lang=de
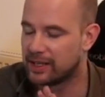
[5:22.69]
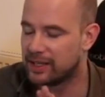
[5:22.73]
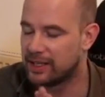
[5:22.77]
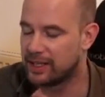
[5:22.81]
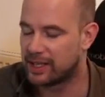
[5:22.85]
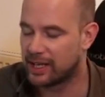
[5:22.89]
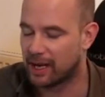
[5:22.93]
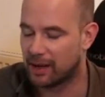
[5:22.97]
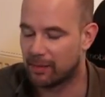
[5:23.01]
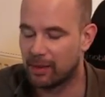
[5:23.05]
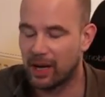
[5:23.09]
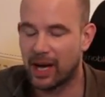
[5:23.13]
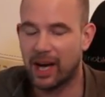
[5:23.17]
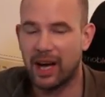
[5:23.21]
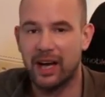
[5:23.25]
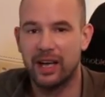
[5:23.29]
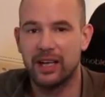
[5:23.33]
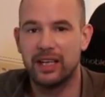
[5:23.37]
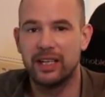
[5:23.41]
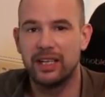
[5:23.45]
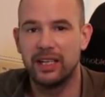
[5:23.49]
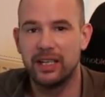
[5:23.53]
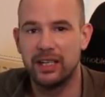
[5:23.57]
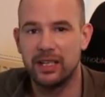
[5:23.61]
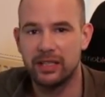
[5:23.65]
Die
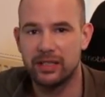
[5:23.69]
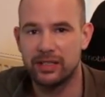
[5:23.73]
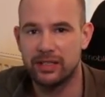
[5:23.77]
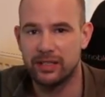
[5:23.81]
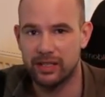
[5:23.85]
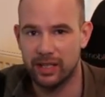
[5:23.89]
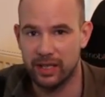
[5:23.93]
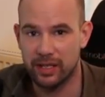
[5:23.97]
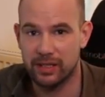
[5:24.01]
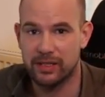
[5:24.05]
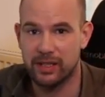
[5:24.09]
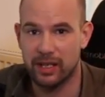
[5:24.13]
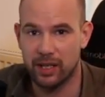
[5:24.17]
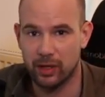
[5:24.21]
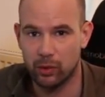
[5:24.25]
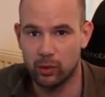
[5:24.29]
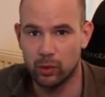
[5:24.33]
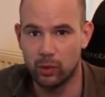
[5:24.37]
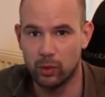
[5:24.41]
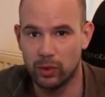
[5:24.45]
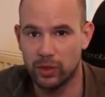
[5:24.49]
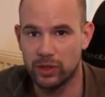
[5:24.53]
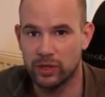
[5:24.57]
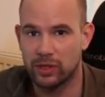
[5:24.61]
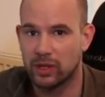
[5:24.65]
Kamera hier ist sehr, sehr
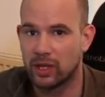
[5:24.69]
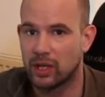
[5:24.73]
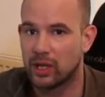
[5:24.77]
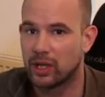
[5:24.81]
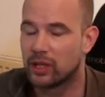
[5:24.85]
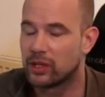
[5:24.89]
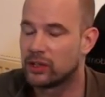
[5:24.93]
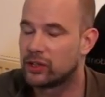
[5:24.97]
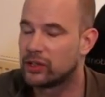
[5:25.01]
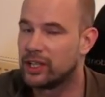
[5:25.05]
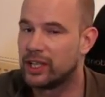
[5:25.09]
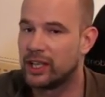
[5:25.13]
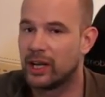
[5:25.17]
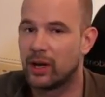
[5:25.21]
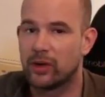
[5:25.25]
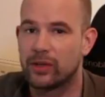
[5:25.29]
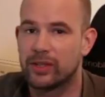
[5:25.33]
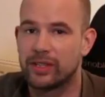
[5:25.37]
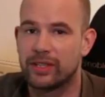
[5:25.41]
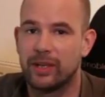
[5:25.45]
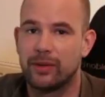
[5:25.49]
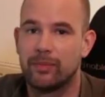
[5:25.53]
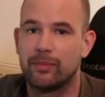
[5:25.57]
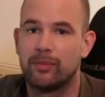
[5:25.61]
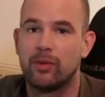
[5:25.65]
gut, steht
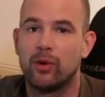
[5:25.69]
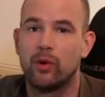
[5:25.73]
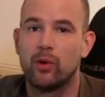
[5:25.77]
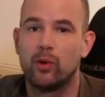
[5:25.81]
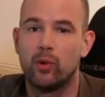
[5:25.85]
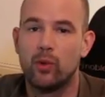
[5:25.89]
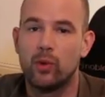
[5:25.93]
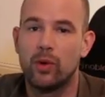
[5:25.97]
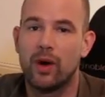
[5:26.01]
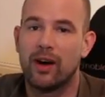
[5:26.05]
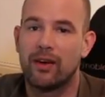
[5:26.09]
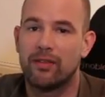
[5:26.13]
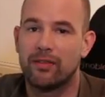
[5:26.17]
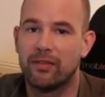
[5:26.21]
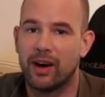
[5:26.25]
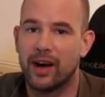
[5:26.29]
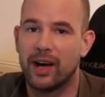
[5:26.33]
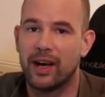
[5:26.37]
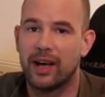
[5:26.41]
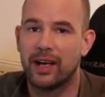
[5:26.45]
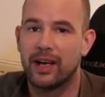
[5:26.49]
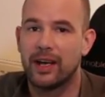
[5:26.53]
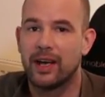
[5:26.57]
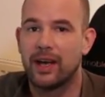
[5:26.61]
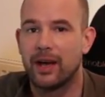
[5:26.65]
auch dem
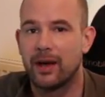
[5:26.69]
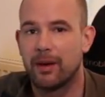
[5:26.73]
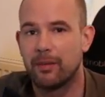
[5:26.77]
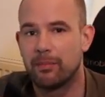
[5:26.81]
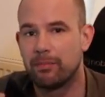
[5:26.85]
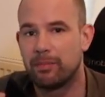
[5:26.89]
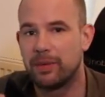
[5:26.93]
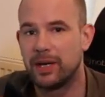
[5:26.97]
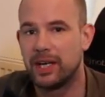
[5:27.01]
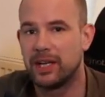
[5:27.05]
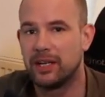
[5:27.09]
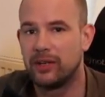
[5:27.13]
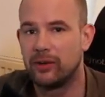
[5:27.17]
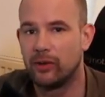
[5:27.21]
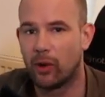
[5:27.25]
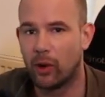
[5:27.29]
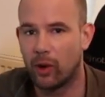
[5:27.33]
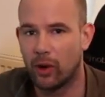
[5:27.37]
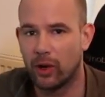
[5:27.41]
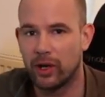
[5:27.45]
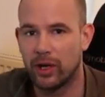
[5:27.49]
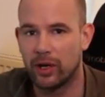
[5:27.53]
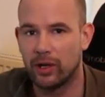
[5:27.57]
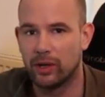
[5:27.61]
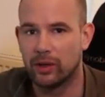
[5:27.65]
Huawei
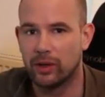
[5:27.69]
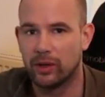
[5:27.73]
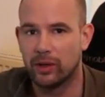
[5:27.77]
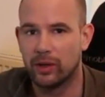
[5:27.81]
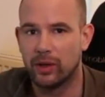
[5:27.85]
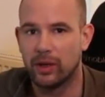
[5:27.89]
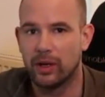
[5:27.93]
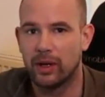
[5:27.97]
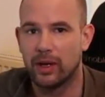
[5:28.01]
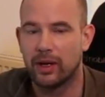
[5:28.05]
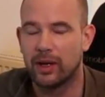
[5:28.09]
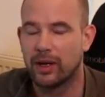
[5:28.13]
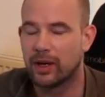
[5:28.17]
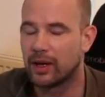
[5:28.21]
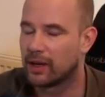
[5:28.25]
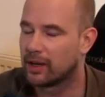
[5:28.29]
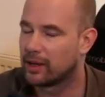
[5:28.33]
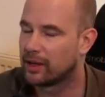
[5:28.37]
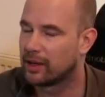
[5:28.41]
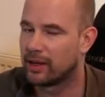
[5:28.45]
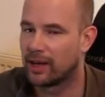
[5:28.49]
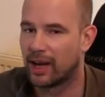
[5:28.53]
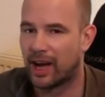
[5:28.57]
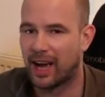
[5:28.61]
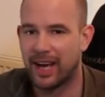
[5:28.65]
P9
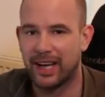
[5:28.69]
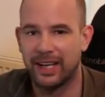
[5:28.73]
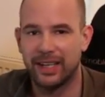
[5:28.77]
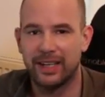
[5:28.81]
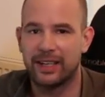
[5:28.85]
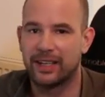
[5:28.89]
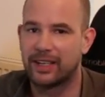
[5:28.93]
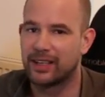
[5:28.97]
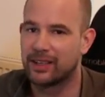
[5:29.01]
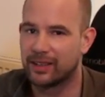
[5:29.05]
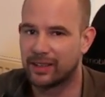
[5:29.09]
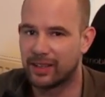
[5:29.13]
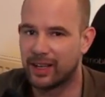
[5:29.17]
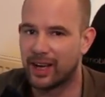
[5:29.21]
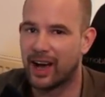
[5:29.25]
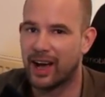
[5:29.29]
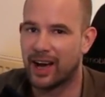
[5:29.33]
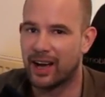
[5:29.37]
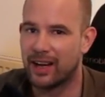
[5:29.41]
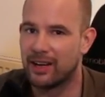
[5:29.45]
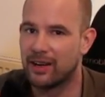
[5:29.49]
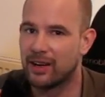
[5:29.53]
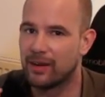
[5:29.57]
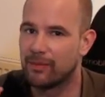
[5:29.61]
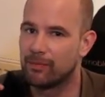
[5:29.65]
eigentlich in
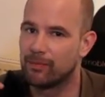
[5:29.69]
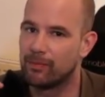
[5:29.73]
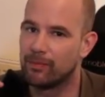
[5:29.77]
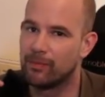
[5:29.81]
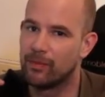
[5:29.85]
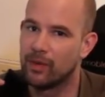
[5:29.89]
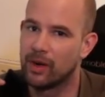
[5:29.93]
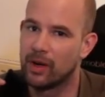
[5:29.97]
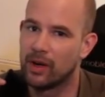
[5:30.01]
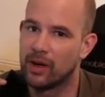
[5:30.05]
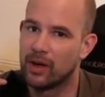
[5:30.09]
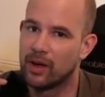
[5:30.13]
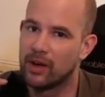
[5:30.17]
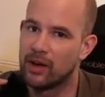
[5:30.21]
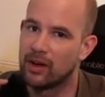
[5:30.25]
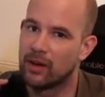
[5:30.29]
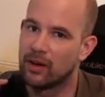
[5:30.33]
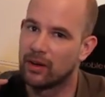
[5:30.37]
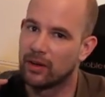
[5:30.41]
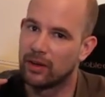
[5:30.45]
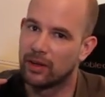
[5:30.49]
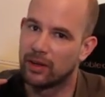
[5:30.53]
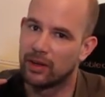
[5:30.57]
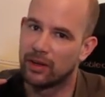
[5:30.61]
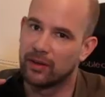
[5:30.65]
keinem
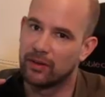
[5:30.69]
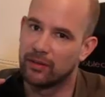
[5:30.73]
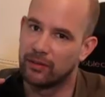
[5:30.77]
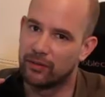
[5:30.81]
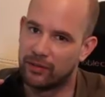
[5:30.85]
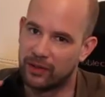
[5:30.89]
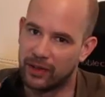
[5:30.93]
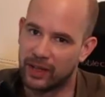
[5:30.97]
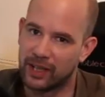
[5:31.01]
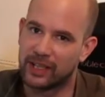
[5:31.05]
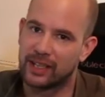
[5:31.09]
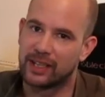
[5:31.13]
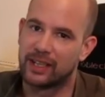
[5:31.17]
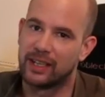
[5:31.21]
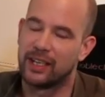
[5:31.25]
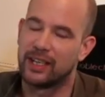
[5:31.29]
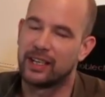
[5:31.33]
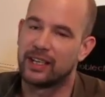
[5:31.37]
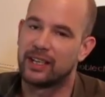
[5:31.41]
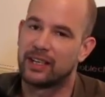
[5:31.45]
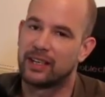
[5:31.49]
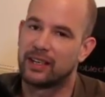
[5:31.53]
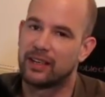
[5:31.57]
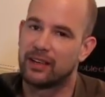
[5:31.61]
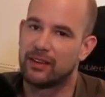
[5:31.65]

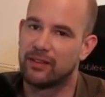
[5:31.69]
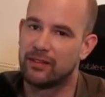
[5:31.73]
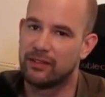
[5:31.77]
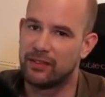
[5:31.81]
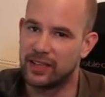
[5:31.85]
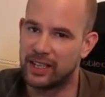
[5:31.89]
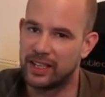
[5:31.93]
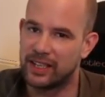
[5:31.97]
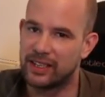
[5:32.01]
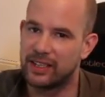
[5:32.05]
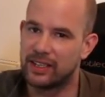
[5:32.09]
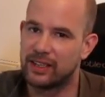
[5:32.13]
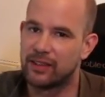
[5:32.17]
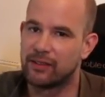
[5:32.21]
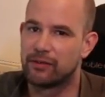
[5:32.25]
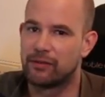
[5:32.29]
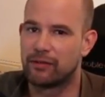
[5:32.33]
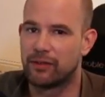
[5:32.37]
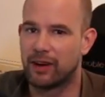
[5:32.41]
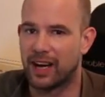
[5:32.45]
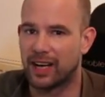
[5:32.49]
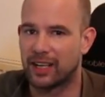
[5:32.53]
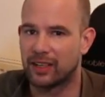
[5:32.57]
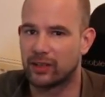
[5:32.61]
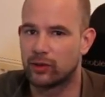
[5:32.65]
wirklich wichtigen
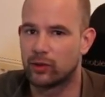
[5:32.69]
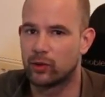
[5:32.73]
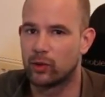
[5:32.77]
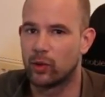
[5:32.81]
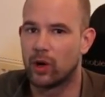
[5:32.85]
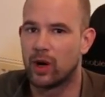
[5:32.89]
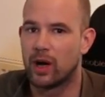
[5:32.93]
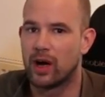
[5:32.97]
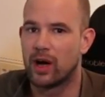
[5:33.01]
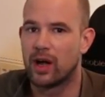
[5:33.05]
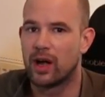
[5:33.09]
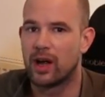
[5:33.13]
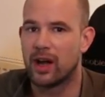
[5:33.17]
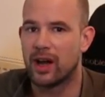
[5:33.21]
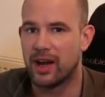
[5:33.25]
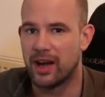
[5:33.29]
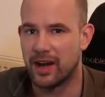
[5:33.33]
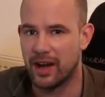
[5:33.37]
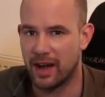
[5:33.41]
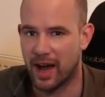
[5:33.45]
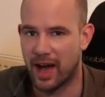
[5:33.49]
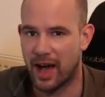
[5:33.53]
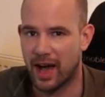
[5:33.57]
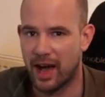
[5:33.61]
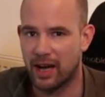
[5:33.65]
Faktor
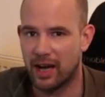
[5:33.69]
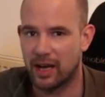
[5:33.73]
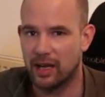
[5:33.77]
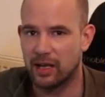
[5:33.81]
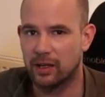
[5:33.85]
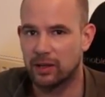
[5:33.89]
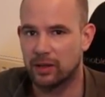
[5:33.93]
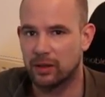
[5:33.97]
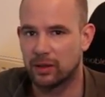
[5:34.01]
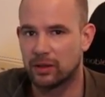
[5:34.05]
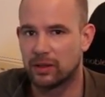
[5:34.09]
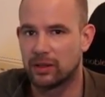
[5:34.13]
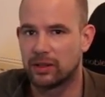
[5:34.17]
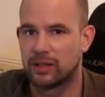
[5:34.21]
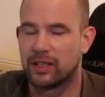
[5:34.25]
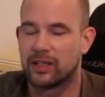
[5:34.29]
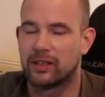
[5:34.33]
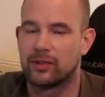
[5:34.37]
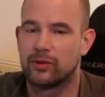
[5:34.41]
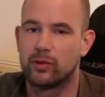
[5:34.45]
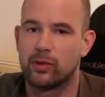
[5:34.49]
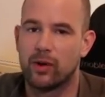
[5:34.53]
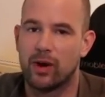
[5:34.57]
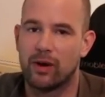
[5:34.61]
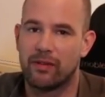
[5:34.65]
nach
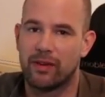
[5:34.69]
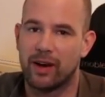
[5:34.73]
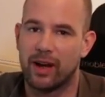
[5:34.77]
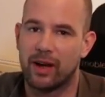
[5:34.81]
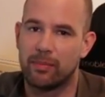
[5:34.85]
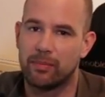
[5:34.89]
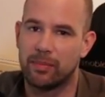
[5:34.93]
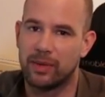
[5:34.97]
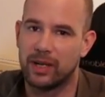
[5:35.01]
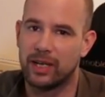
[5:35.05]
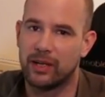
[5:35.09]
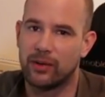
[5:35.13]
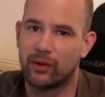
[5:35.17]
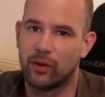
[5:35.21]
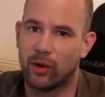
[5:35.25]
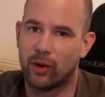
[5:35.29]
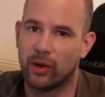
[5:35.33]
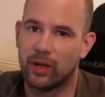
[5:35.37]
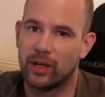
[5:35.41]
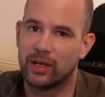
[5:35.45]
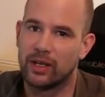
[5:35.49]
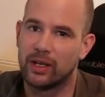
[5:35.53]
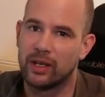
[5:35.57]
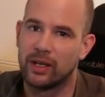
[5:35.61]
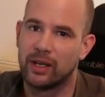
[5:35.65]
das Huawei
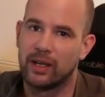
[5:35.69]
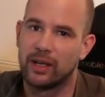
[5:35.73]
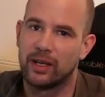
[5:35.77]
P9.